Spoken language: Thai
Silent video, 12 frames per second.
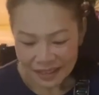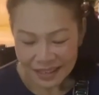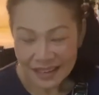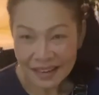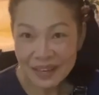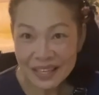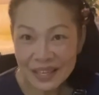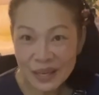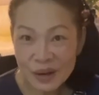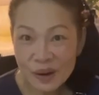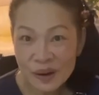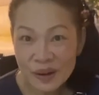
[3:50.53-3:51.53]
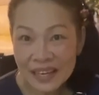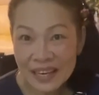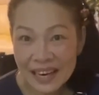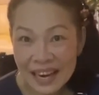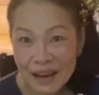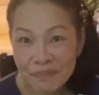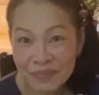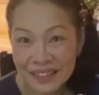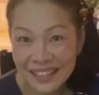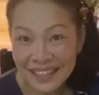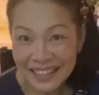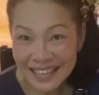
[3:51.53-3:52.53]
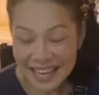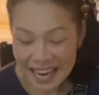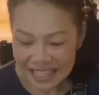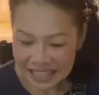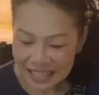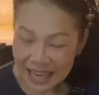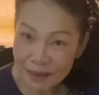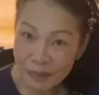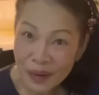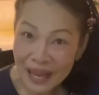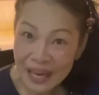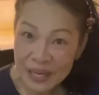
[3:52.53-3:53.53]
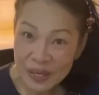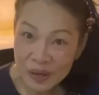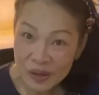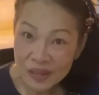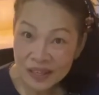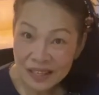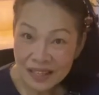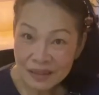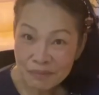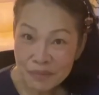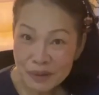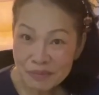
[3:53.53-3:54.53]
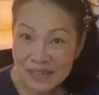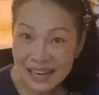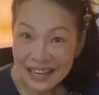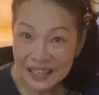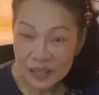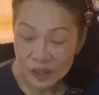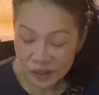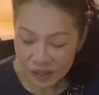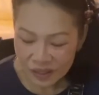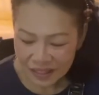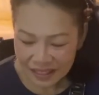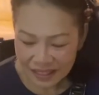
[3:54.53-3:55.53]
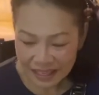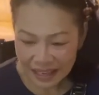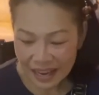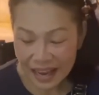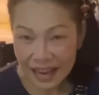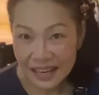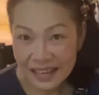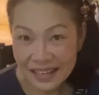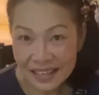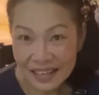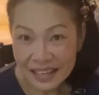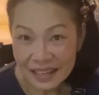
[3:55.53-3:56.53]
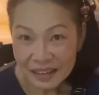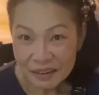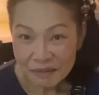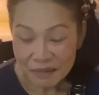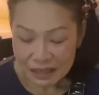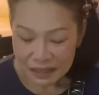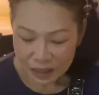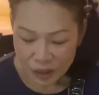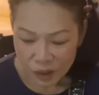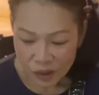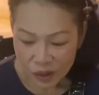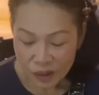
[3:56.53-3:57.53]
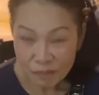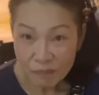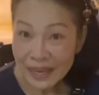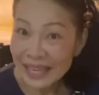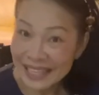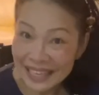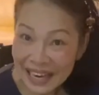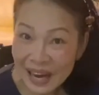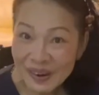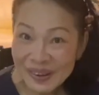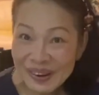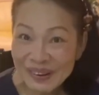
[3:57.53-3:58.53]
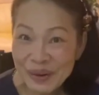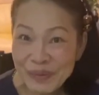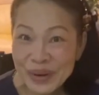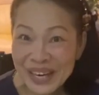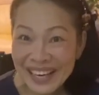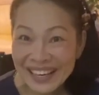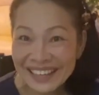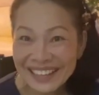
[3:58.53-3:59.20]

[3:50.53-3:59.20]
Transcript: นะ วันนี้ก็เนี่ยลาบเนื้อง่ายๆสไตล์พล่าเนาะบีบสลัดเนาะนั่นแหละค่ะวันนี้ก็ไม่ได้กินกับข้าวเหนียวนะเพื่อน